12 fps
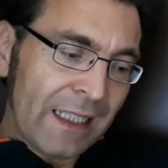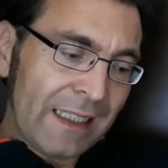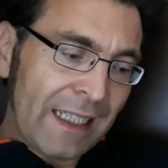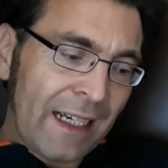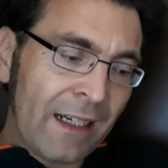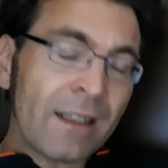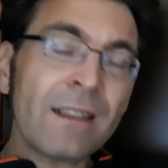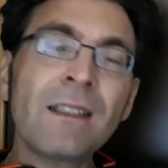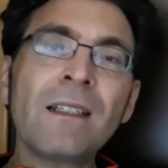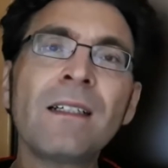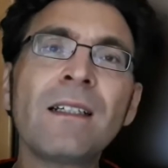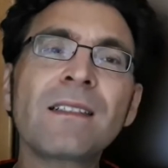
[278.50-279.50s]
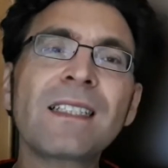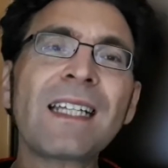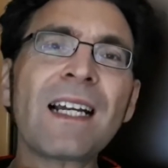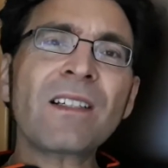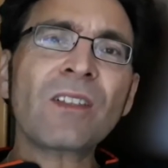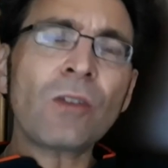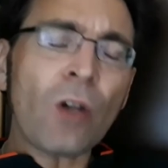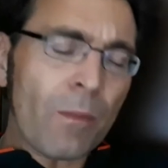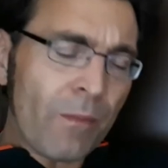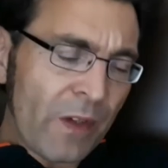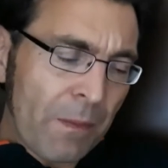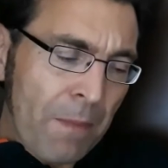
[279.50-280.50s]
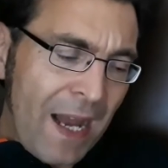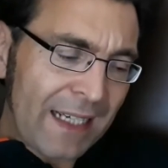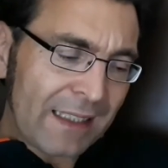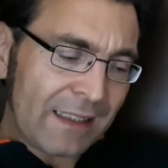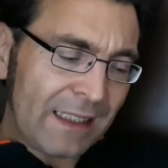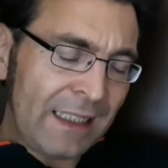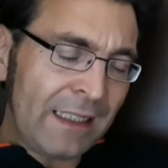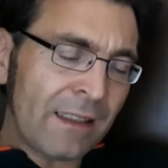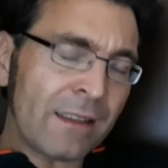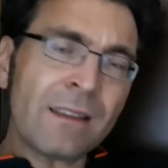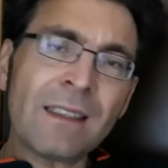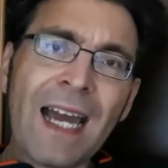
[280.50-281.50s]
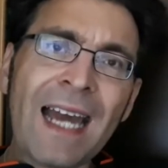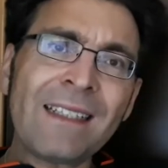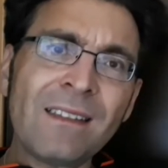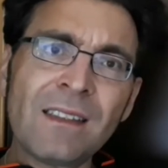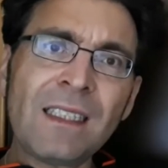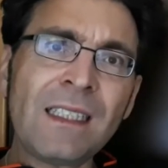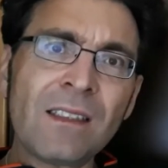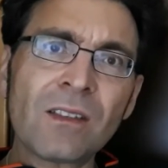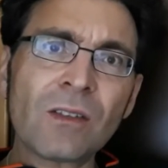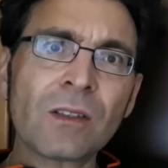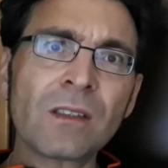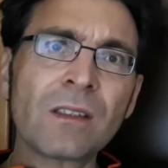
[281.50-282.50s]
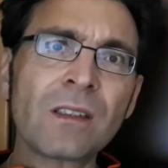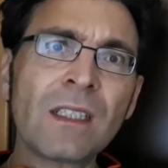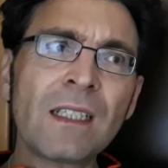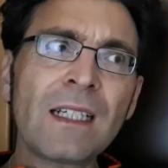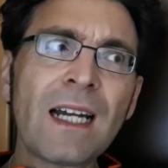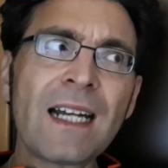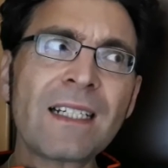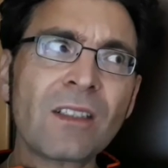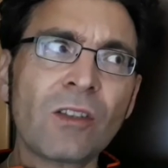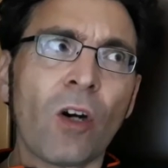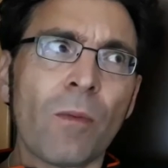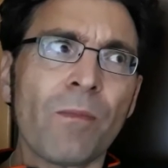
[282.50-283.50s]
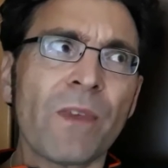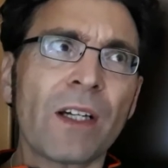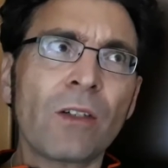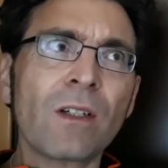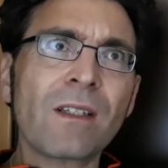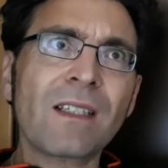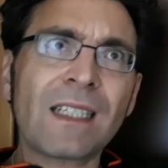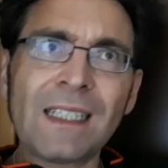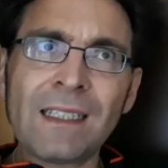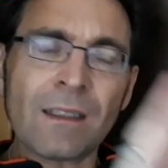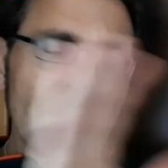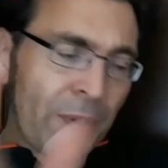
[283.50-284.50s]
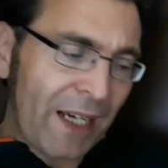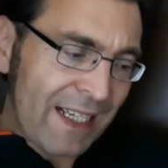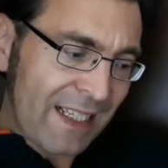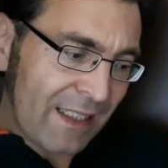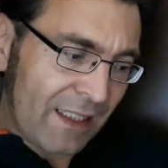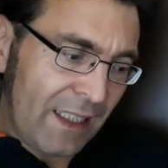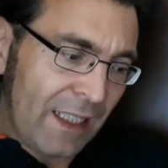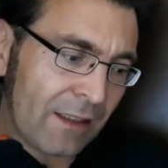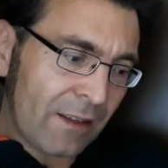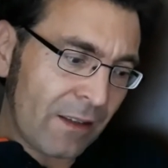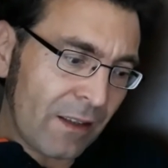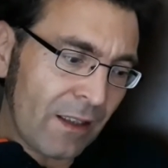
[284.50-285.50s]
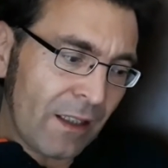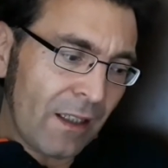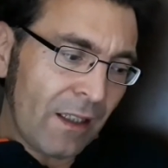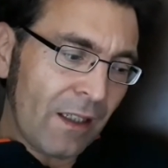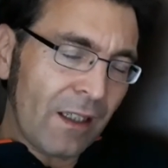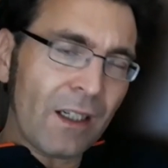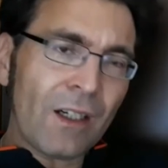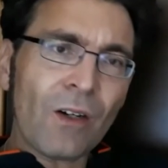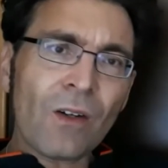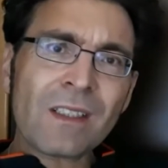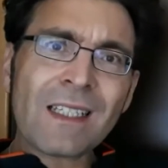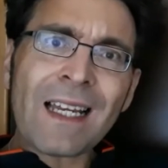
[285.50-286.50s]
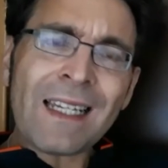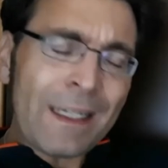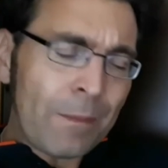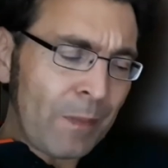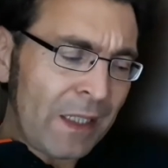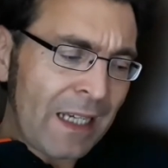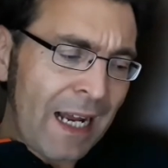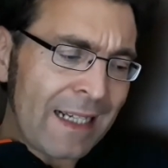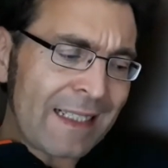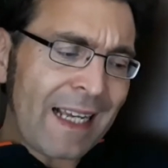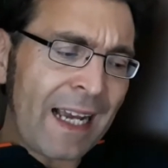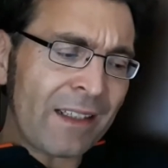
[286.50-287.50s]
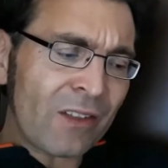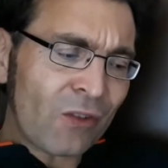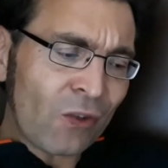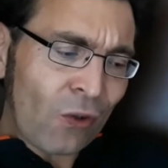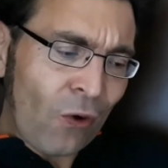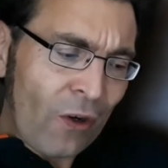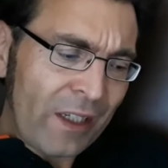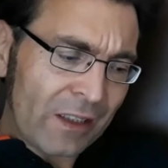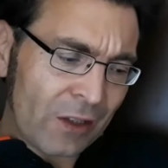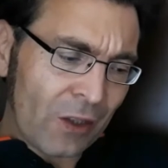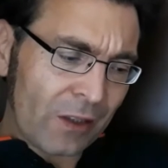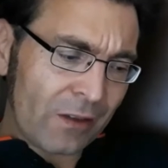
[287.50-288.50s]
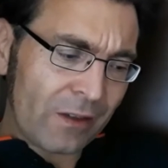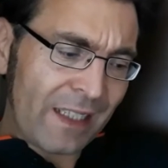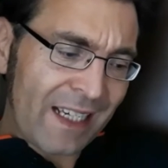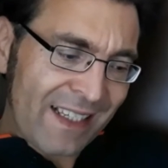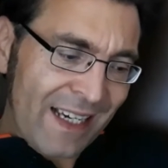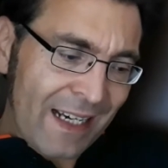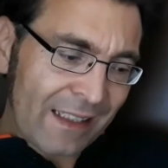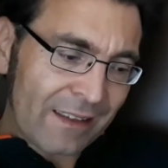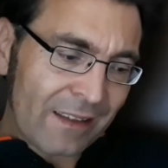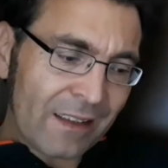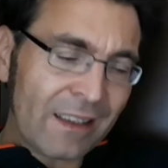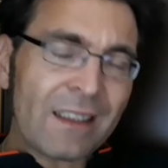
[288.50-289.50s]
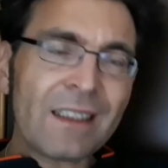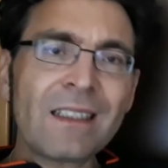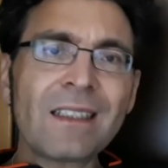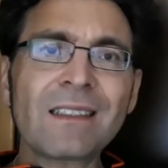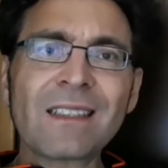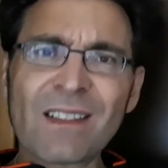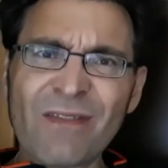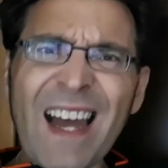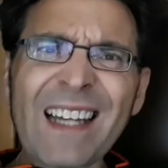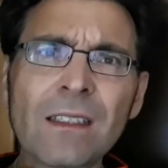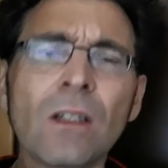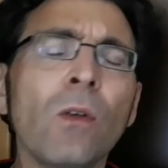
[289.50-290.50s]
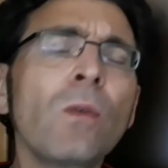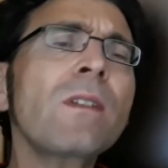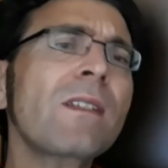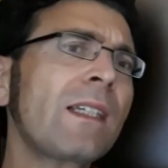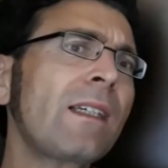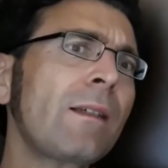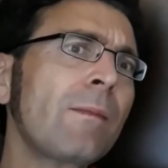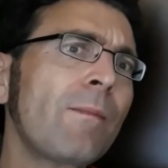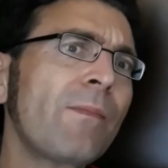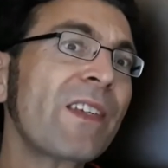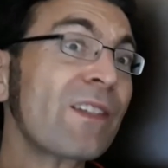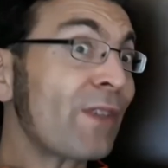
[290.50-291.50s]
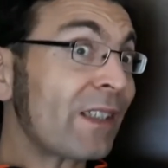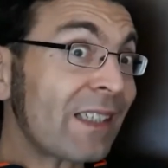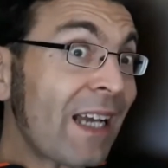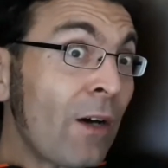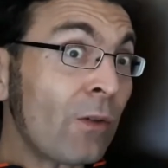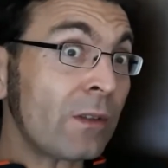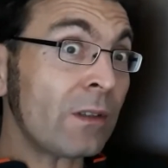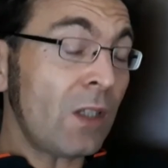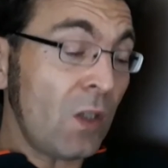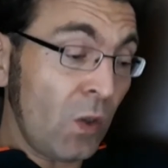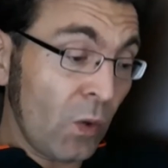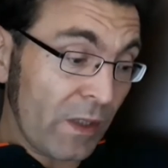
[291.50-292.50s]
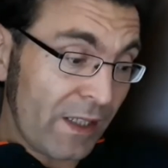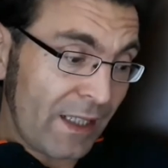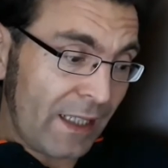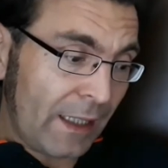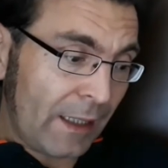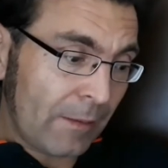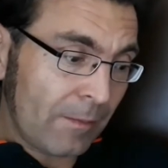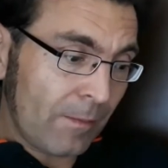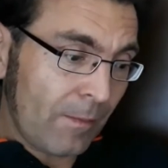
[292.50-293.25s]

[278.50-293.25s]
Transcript: der sich als kommende Macht ihnen andient und als kommender Gott sich ihnen präsentiert. Und sie erleben ihn als einen treuen Gott, der sagt, das Warten lohnt sich, das Vertrauen lohnt sich.